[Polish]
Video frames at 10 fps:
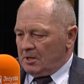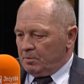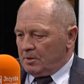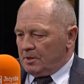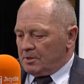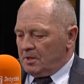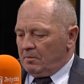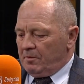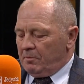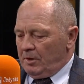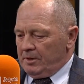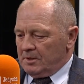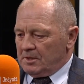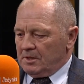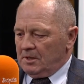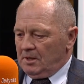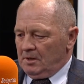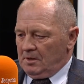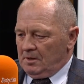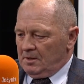raz podkreślam. W mojej
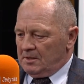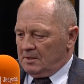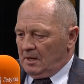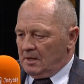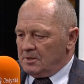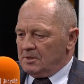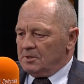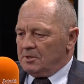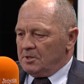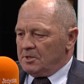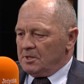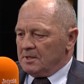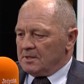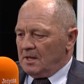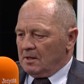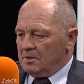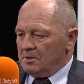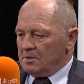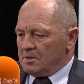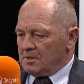ocenie e, stan na dzień dzisiejszy jest
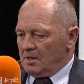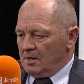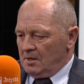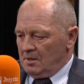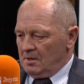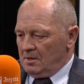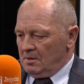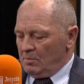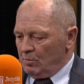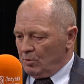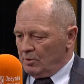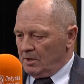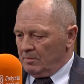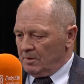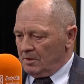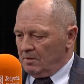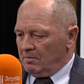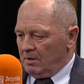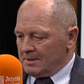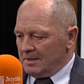taki, że e, my budujemy
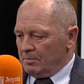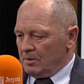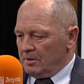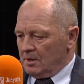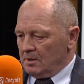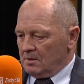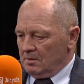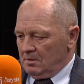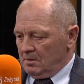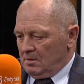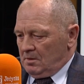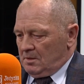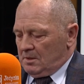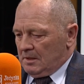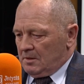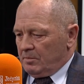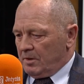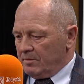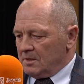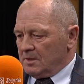własny projekt, e,
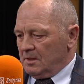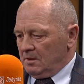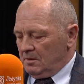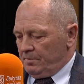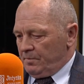centroprawice,